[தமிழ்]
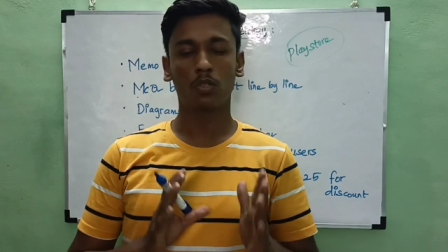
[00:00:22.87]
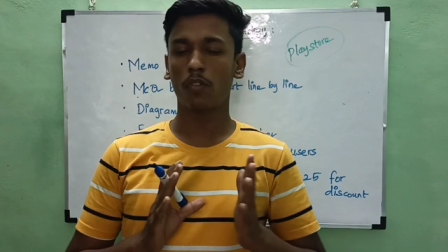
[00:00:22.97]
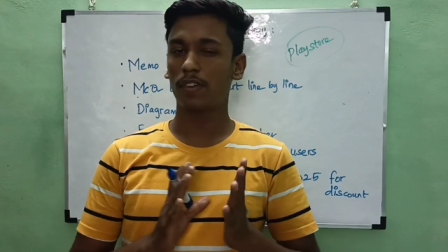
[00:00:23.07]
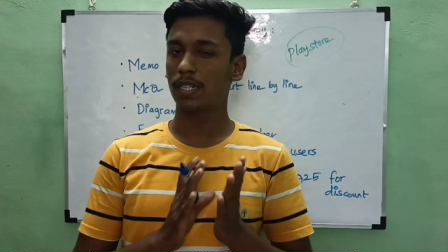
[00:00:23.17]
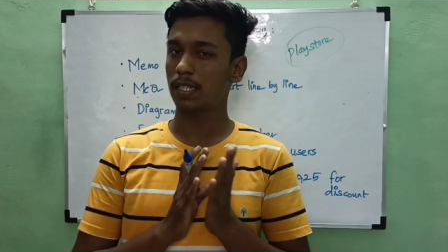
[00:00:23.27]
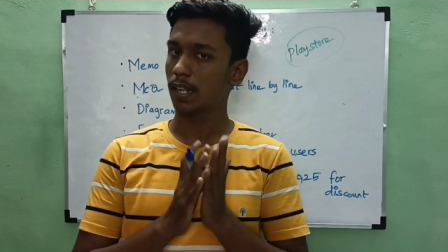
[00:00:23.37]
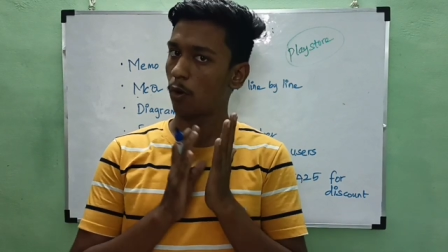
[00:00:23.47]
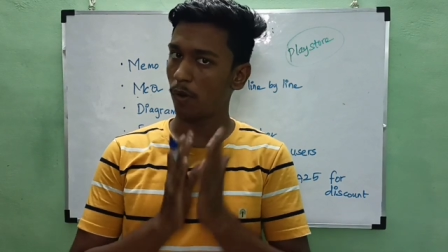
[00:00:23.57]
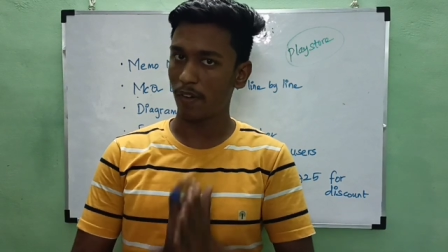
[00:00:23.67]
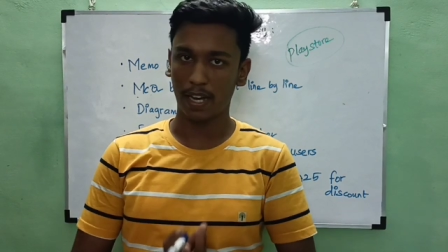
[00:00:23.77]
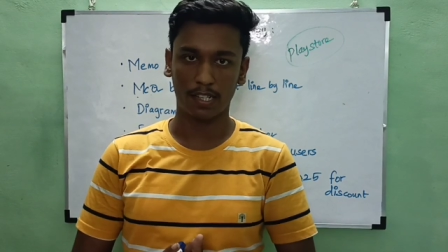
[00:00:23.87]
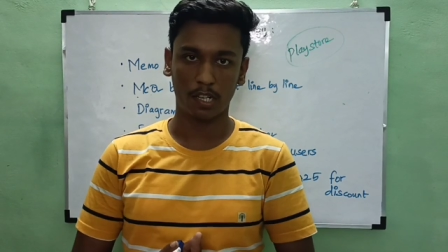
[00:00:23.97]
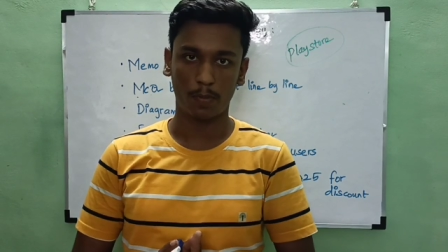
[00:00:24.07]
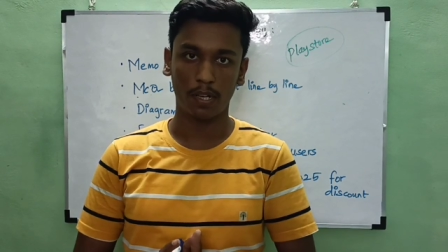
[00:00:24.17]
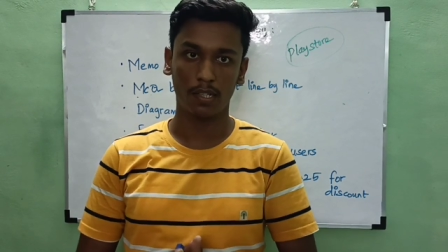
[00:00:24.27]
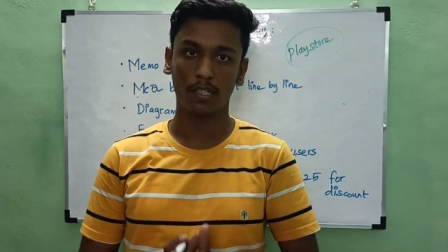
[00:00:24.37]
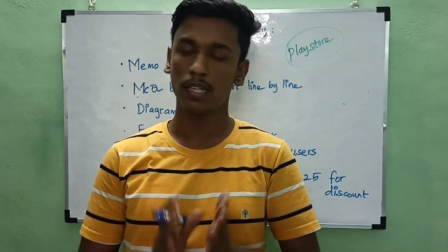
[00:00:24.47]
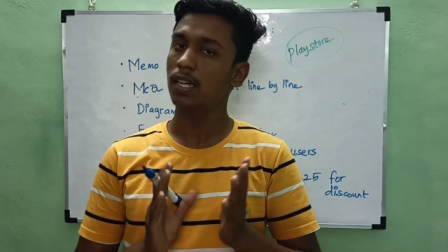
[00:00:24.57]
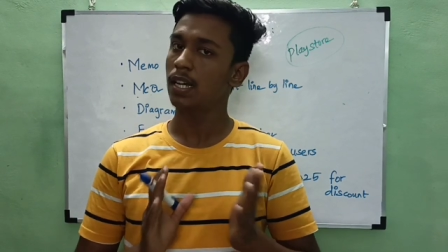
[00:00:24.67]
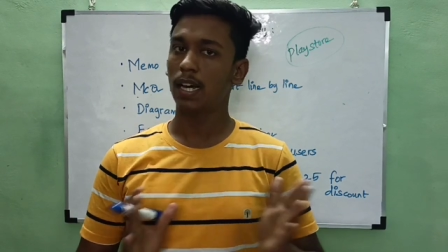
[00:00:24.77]
ஸோ ஃபிசிக்ஸ் ரொம்பவே கஷ்டமாக இருந்துச்சு
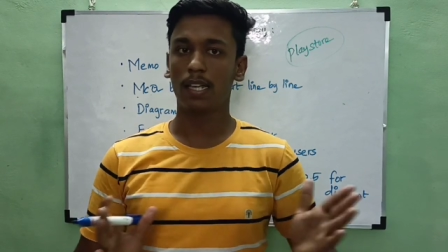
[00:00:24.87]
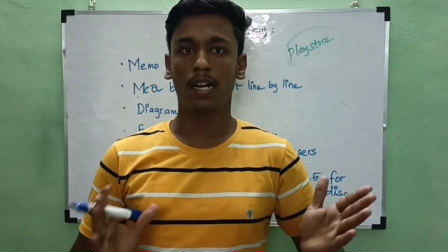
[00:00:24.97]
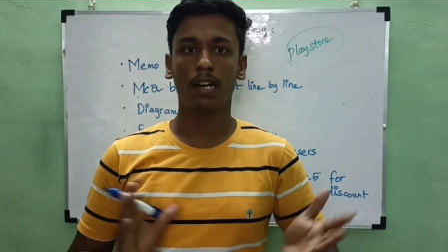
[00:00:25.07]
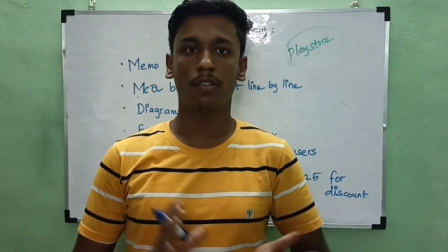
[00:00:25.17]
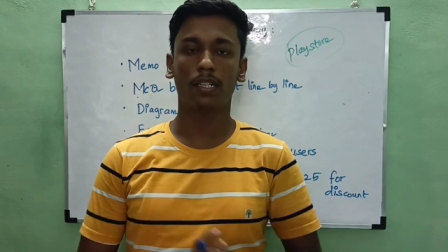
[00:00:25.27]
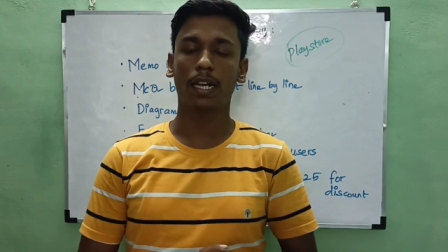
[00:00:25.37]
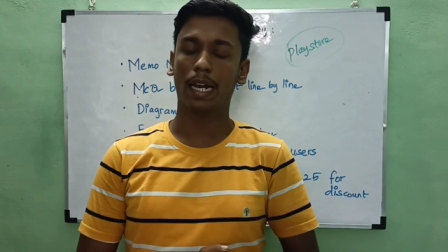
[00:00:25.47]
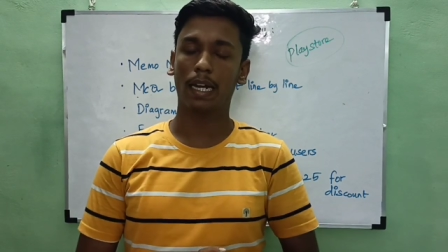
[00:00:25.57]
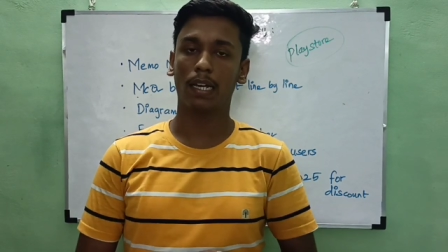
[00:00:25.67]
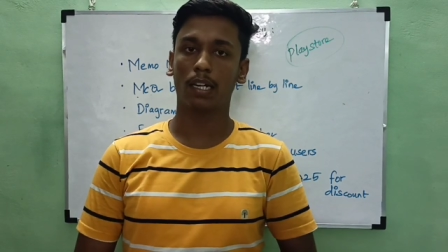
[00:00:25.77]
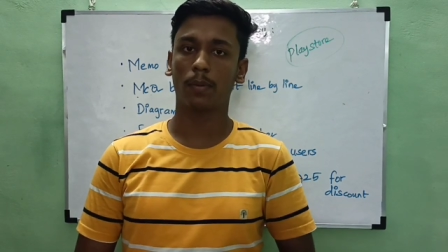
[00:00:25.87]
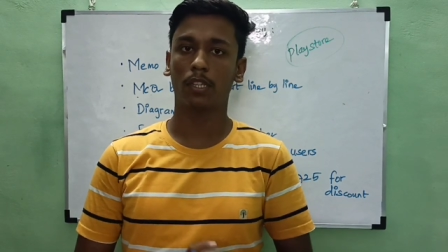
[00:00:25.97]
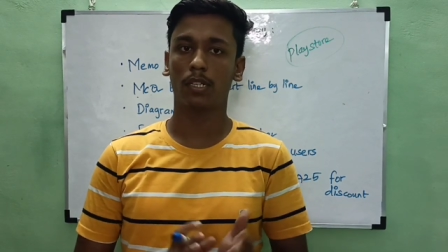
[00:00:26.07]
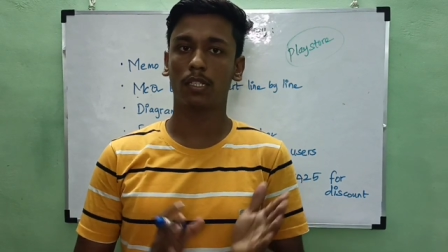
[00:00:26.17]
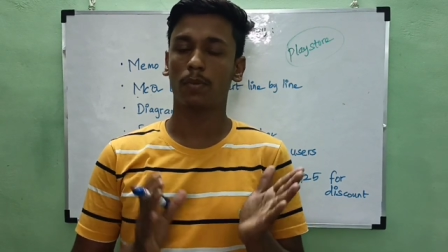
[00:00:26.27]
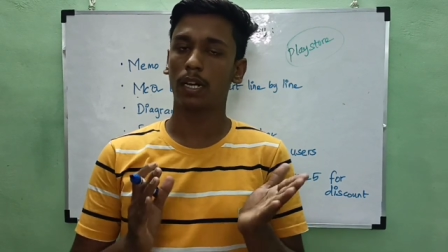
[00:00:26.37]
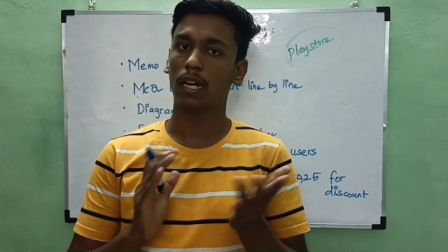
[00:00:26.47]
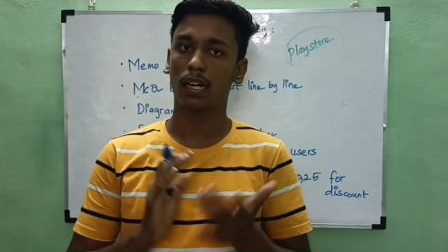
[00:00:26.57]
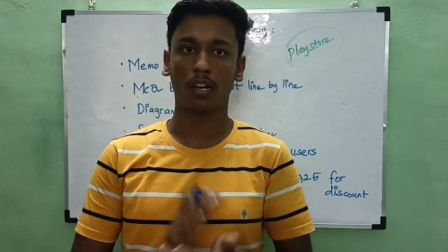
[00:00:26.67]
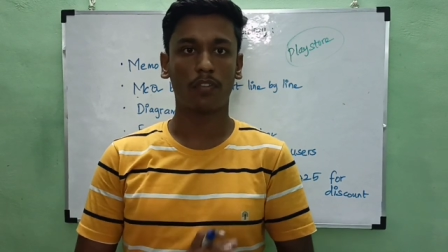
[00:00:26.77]
அதனால் வந்துட்டு எல்லாருக்குமே தெரிஞ்ச மாதிரி
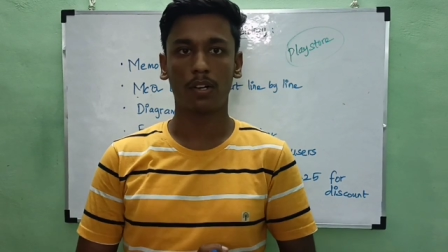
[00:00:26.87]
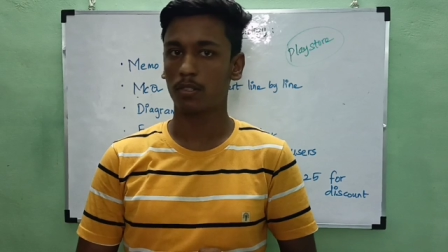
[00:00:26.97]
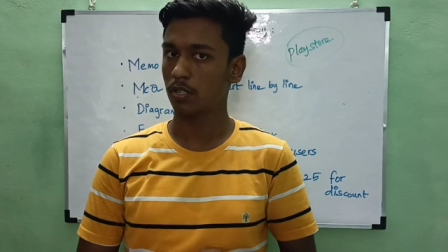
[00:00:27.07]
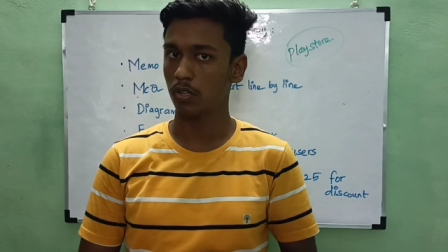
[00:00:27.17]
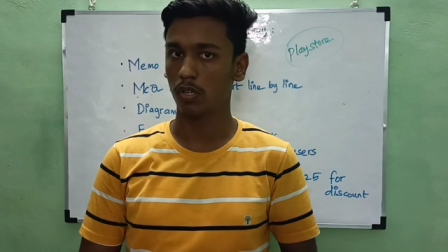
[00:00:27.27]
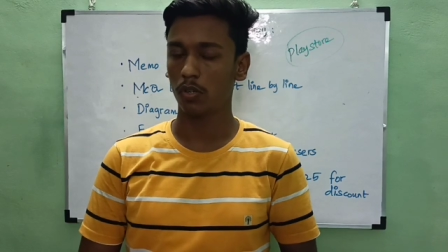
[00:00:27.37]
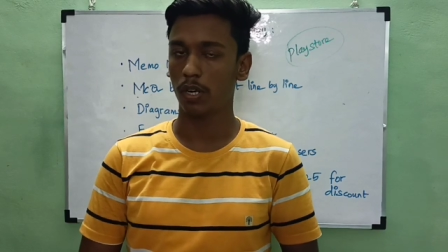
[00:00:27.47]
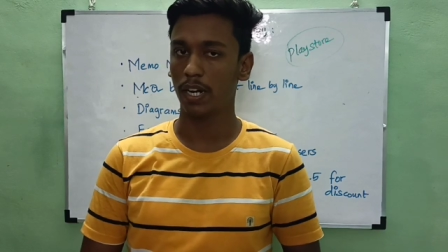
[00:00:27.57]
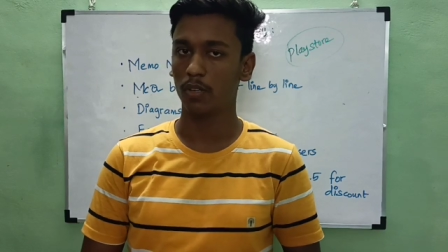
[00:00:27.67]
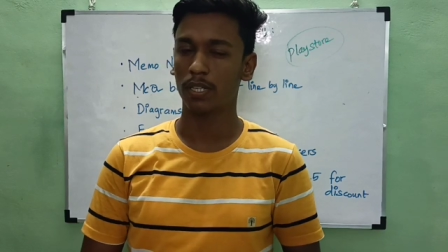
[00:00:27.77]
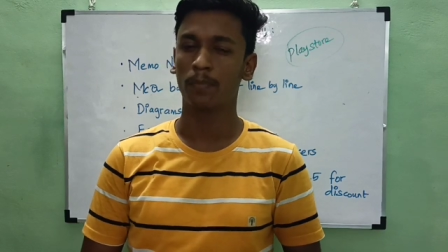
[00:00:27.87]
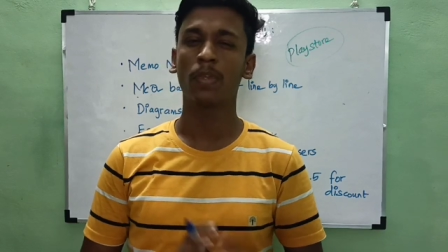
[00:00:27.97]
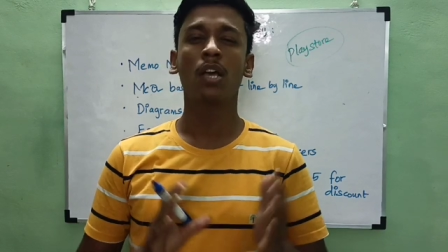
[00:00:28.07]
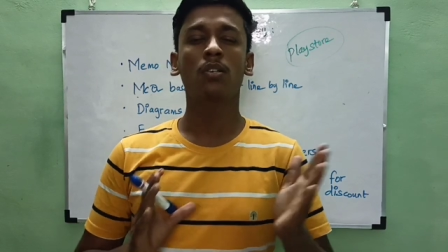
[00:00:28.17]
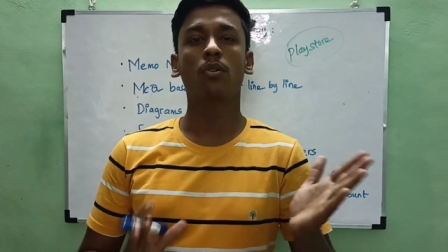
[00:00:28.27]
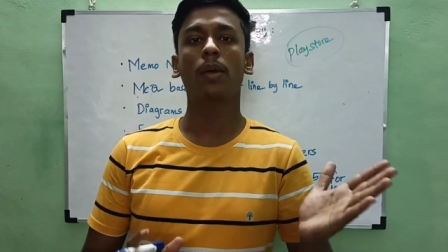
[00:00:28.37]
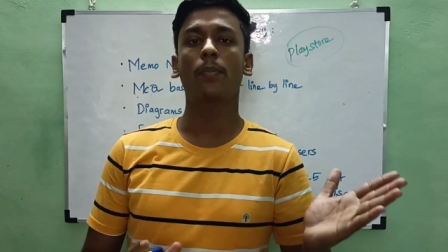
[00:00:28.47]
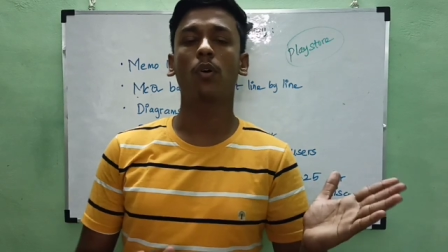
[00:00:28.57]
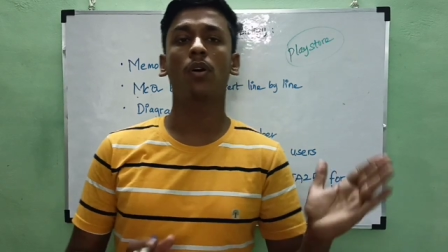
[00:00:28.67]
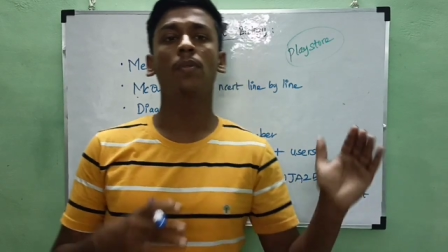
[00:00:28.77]
கட் ஆஃப் ஆல்சோ டு ரெடியூசிங் ஸோ
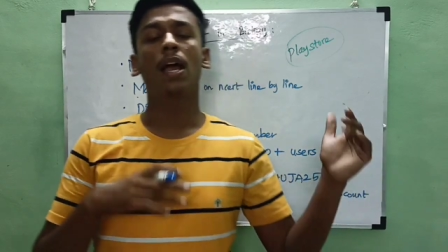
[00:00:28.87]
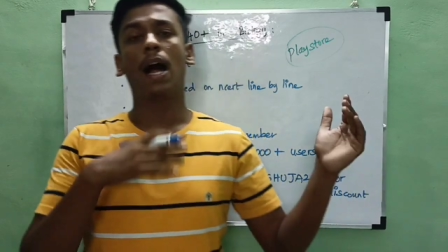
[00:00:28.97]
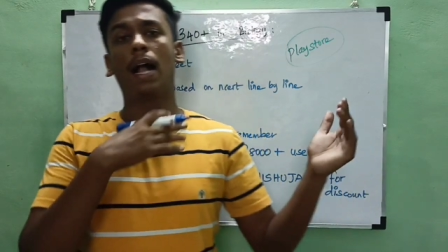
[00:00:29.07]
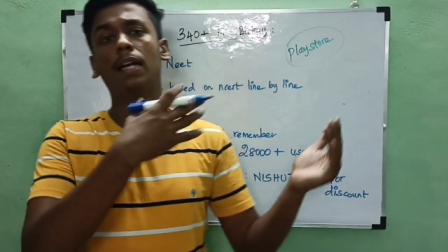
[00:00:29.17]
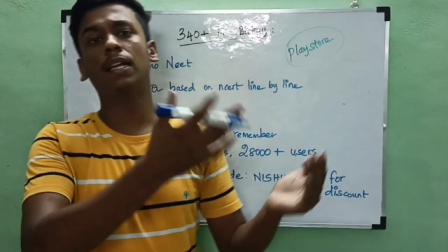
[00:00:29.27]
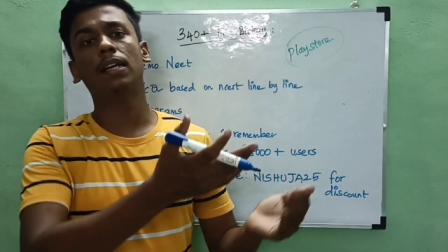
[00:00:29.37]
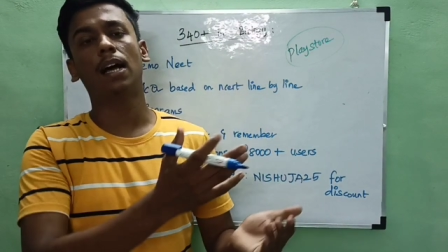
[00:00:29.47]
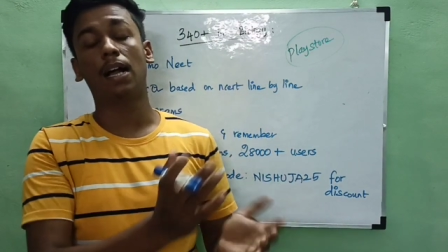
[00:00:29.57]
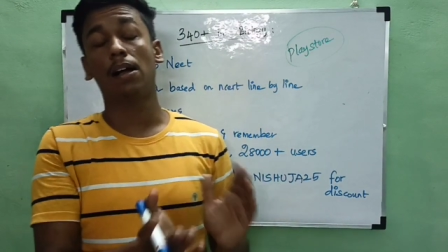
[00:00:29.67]
இப்போது அல்டர்